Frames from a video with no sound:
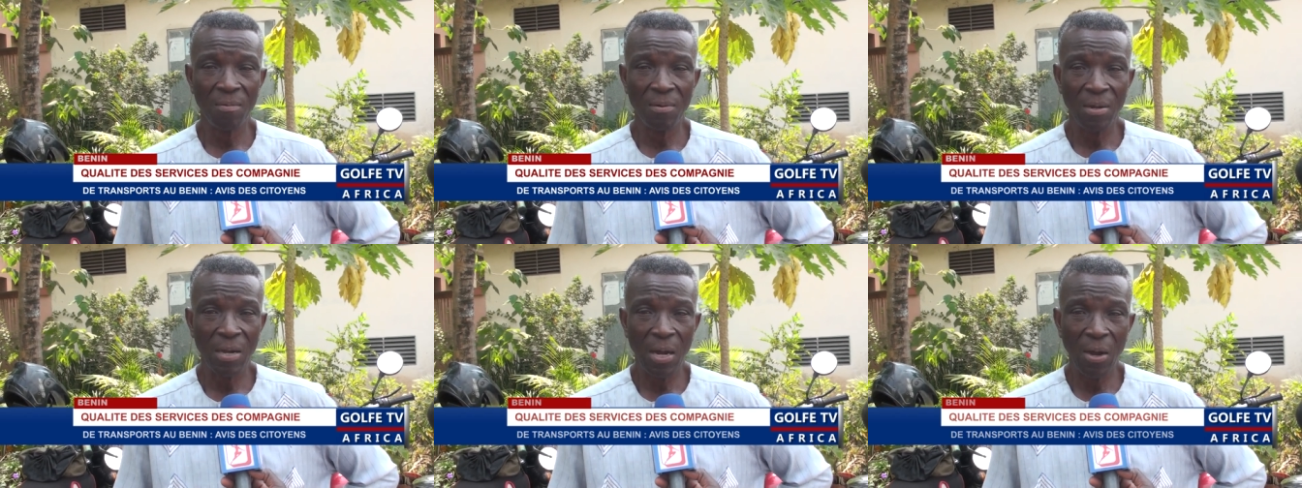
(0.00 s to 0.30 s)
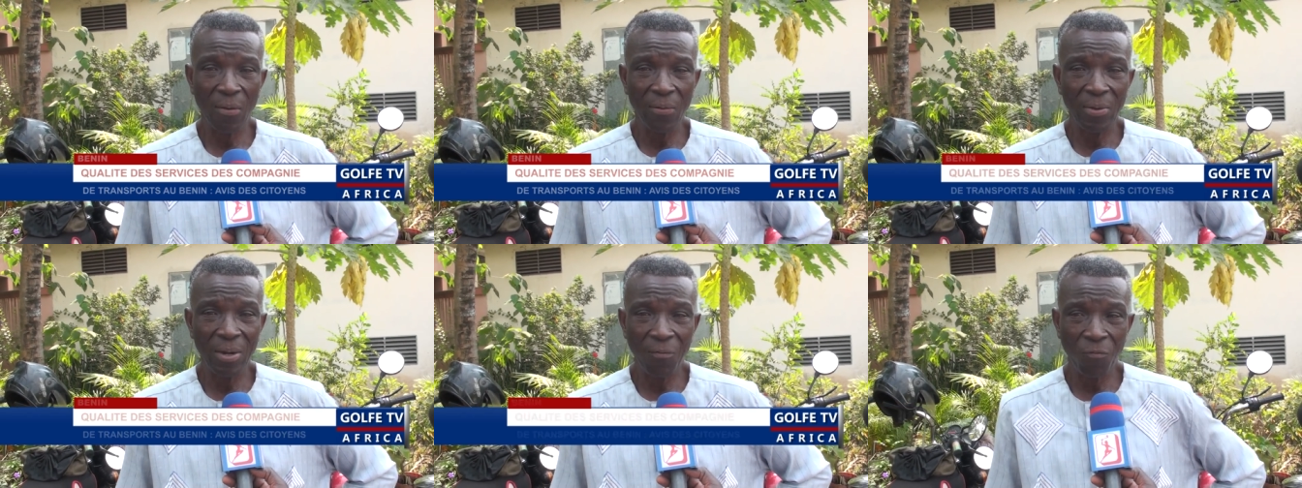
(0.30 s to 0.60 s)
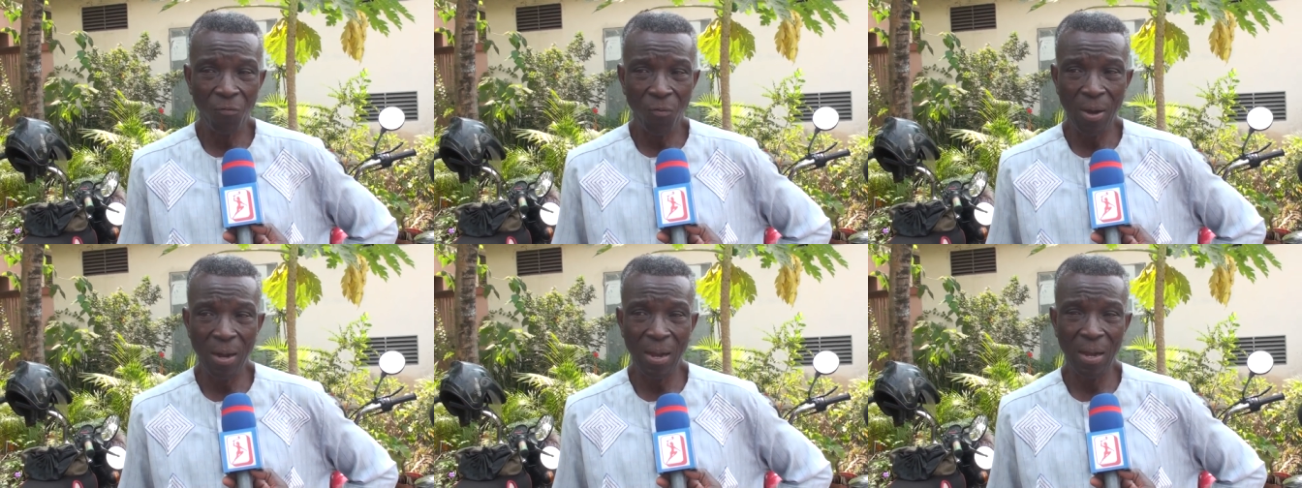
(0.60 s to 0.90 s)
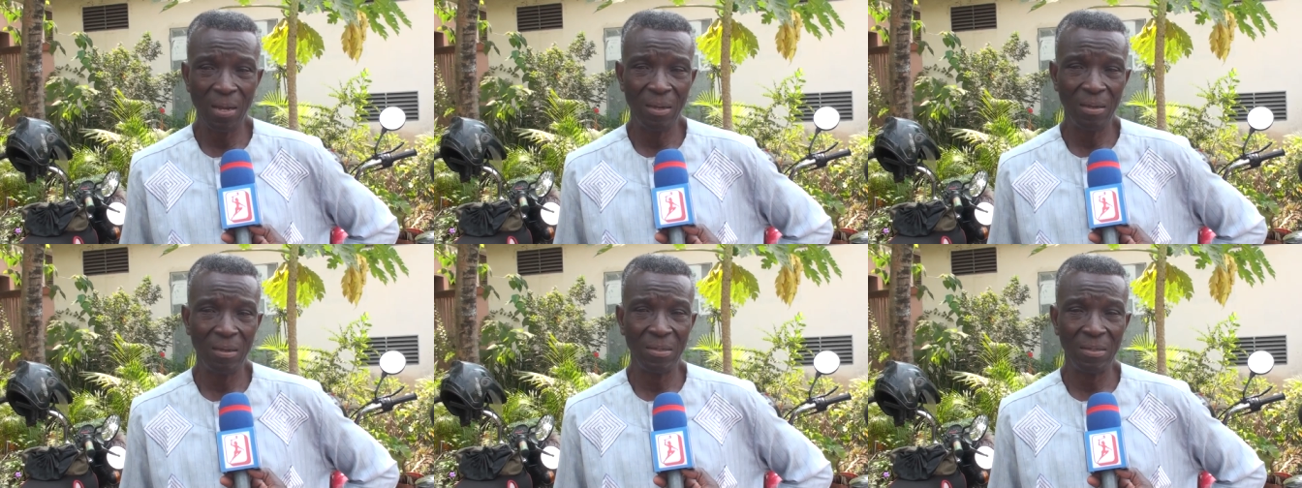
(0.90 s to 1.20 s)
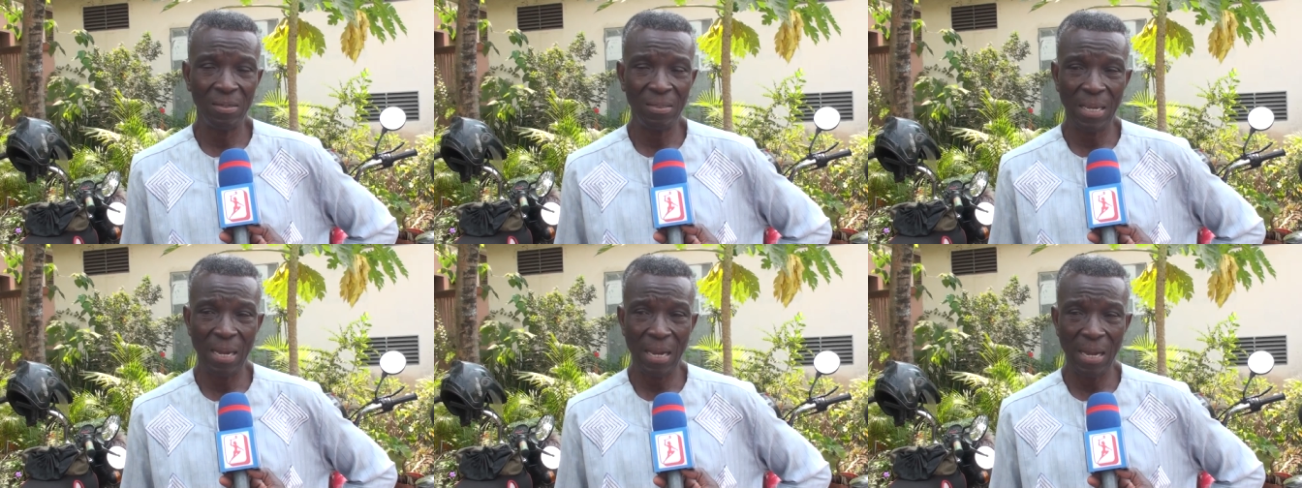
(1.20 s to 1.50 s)
quand on les voit,
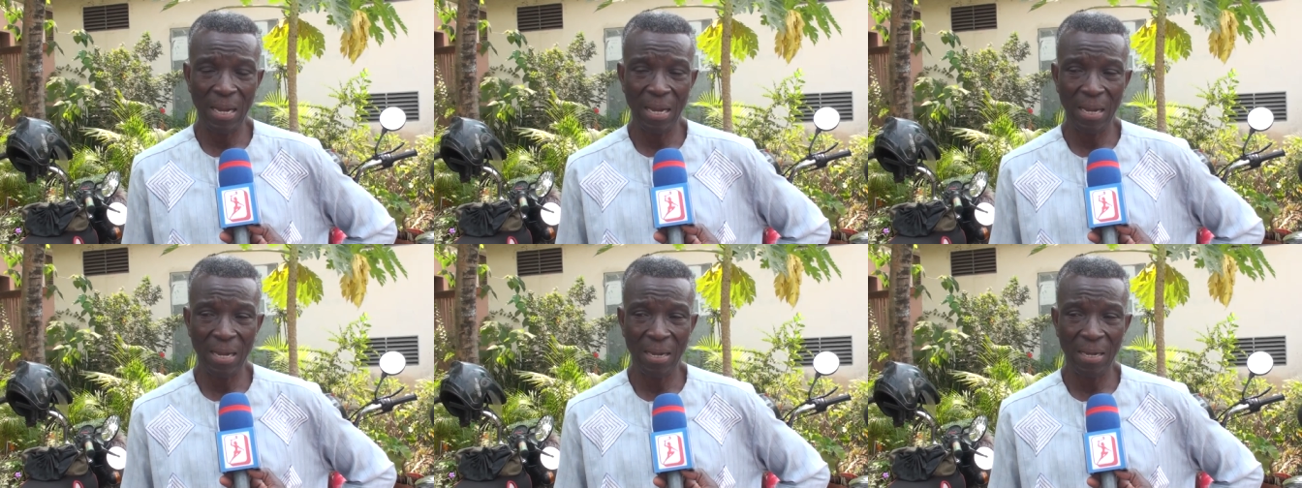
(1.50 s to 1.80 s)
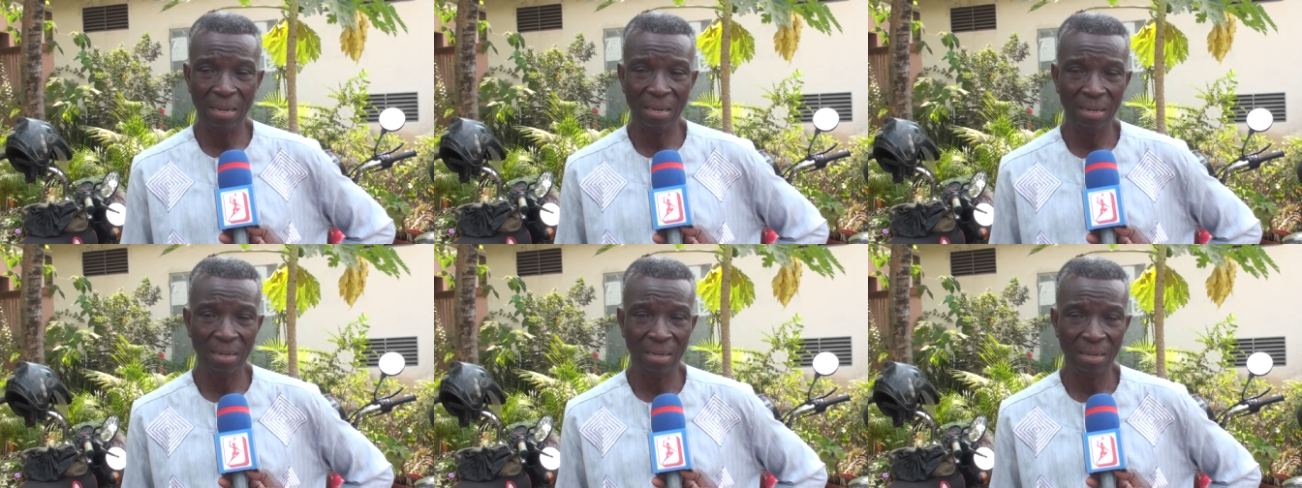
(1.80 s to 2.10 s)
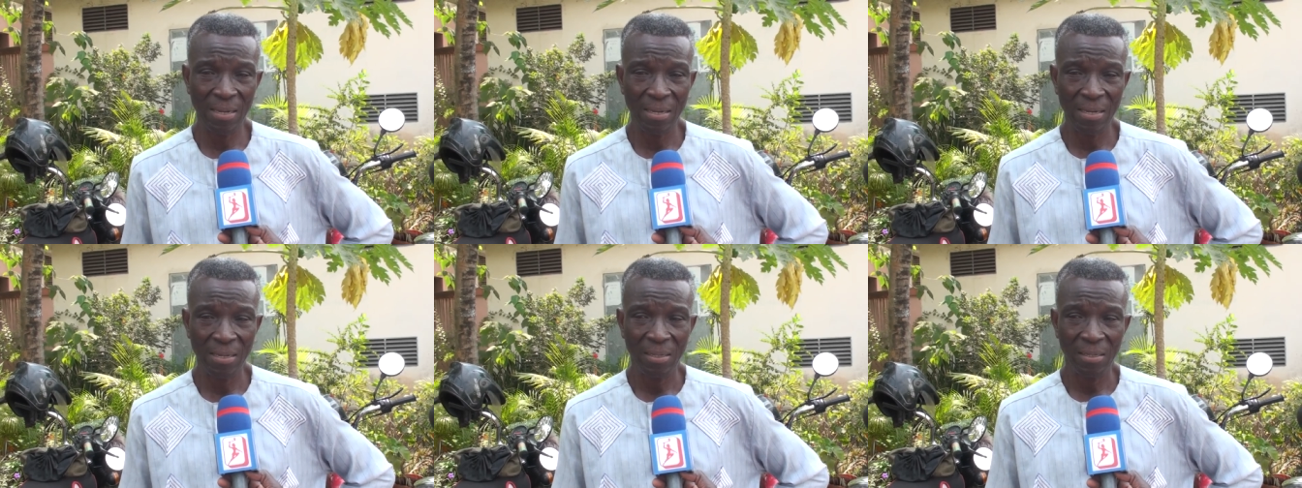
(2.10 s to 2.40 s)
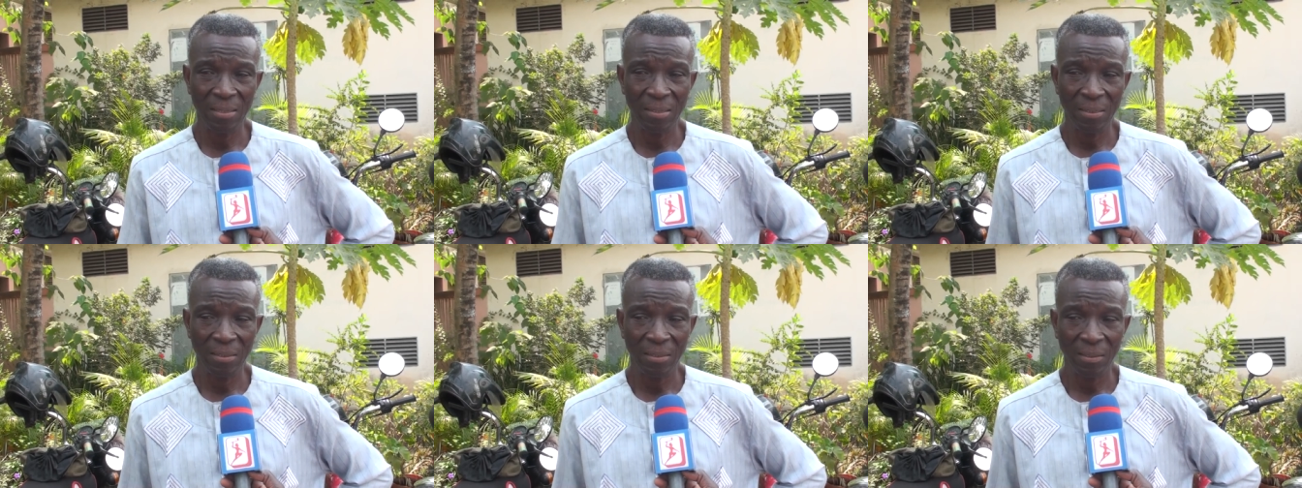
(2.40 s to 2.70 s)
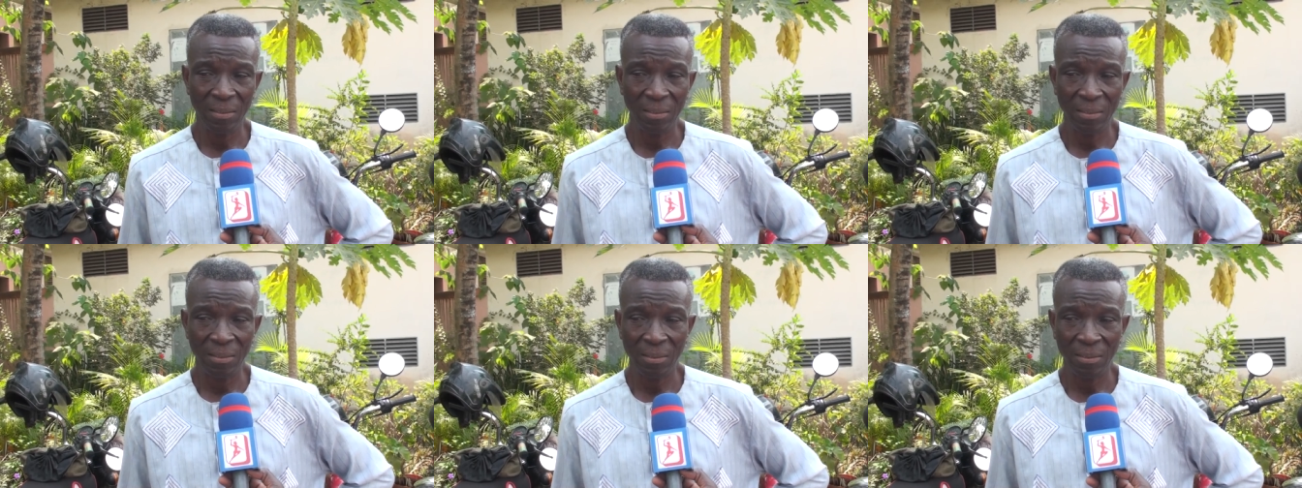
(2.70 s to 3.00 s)
il y a
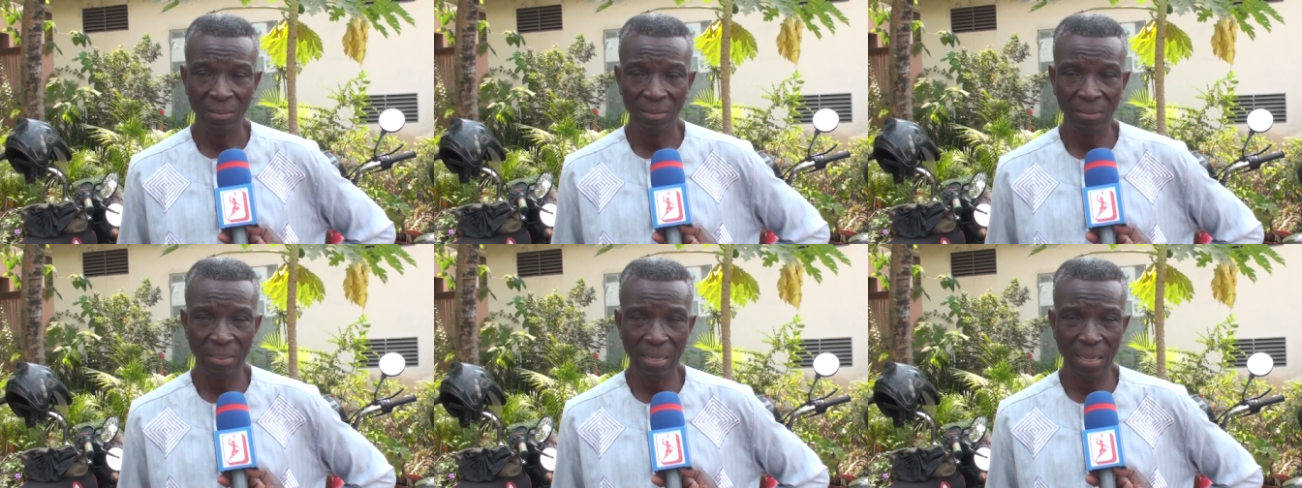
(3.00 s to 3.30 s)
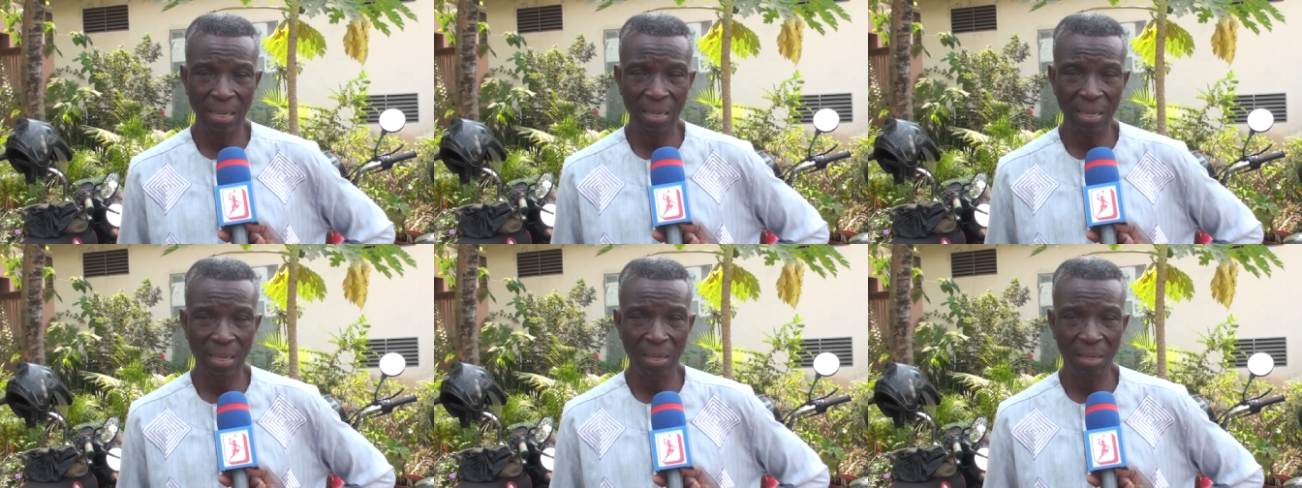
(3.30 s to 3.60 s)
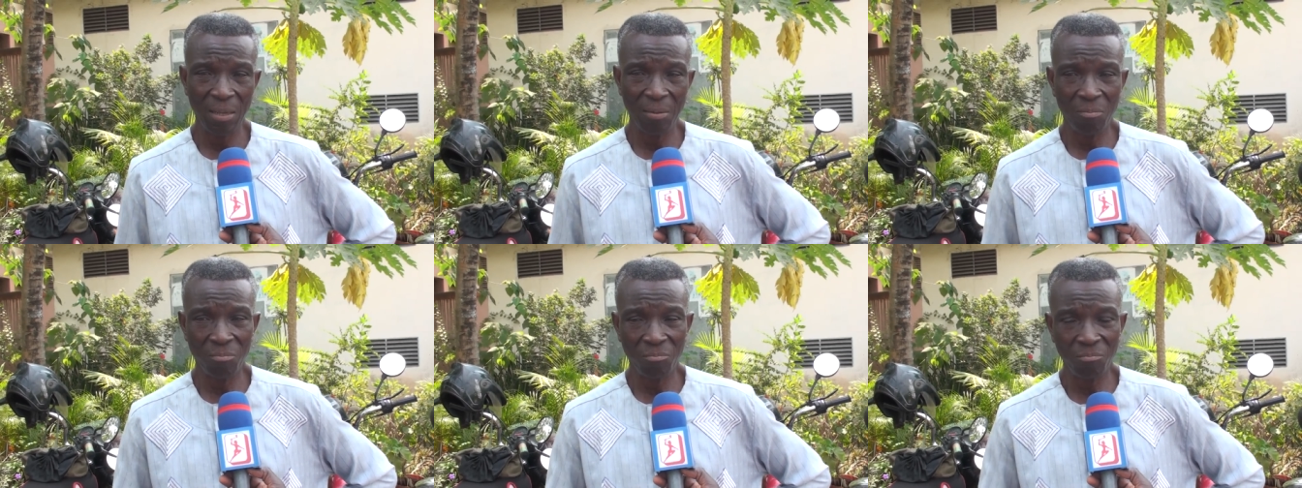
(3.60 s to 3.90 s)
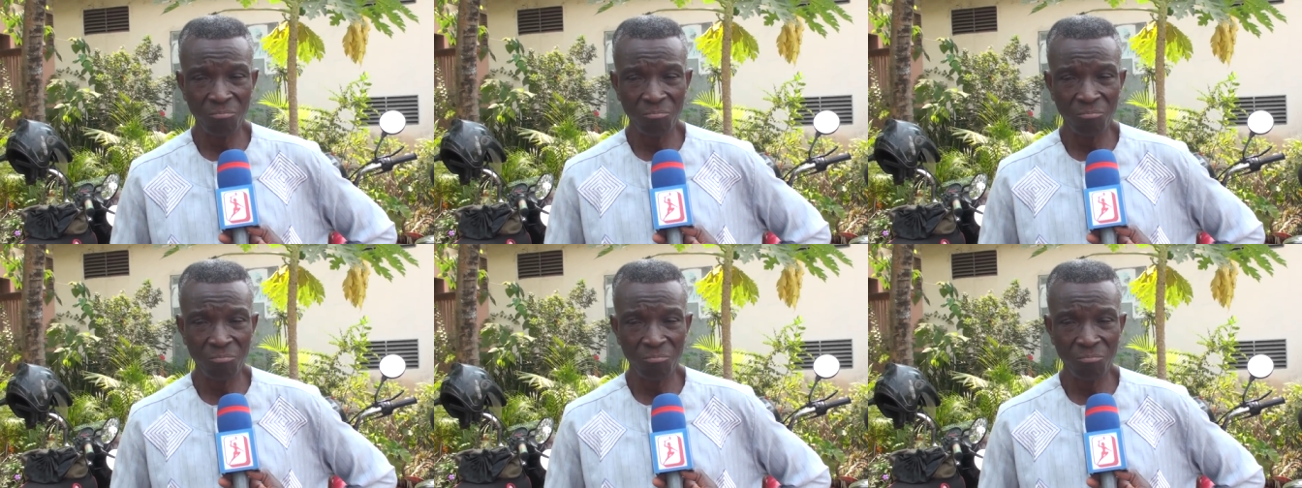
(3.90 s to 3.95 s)
des